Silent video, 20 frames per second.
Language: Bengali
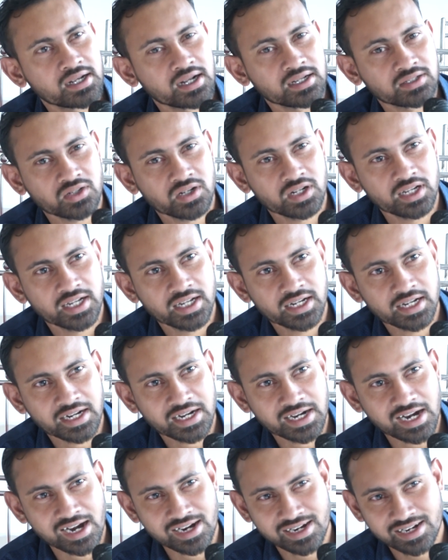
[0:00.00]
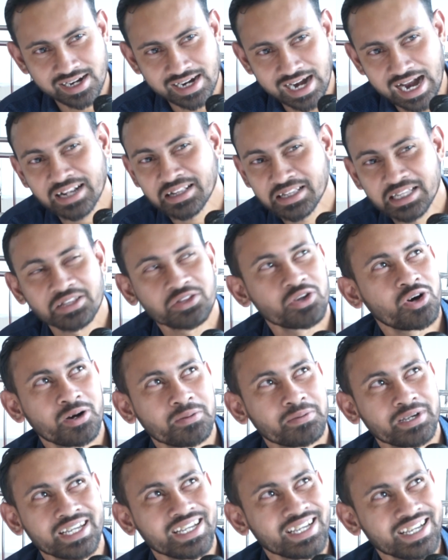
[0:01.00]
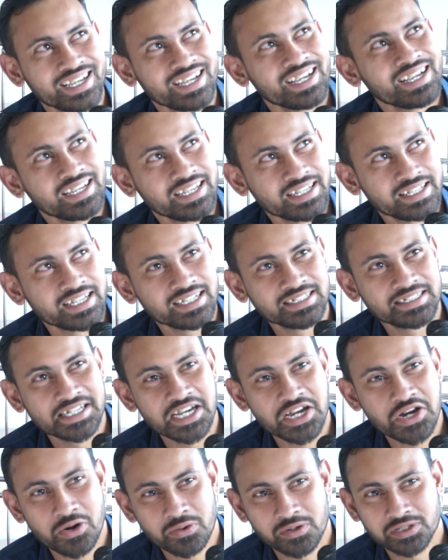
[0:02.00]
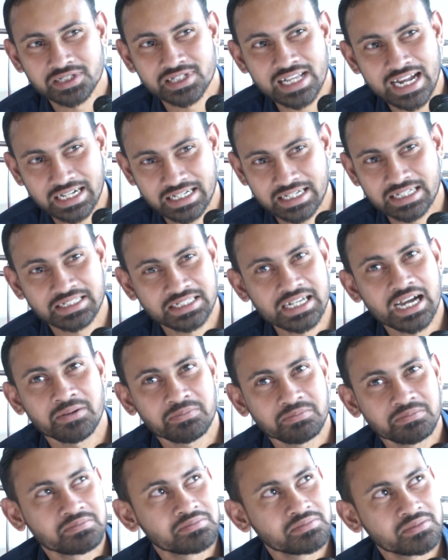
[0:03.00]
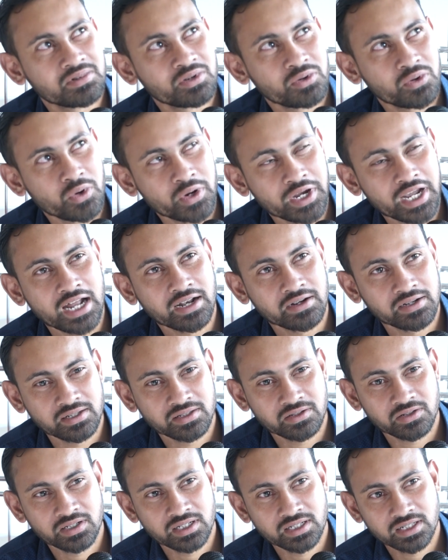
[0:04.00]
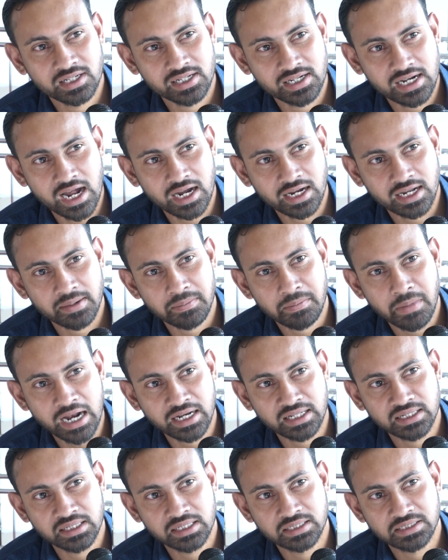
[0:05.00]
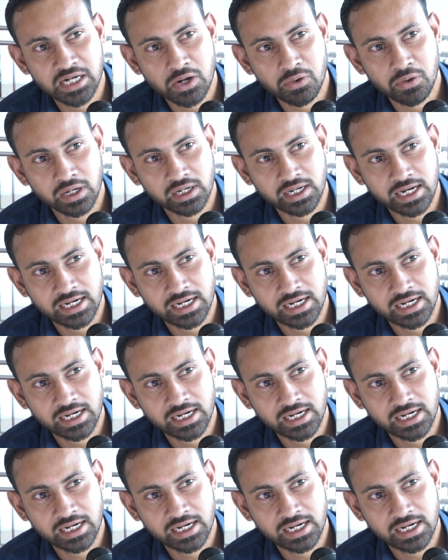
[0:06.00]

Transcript: আসলে কাটতে তো হবে ঈদের যে অবস্থা একটা চাপ ওই কারণে তো ঈদের আগে বাড়িতে যাওয়ার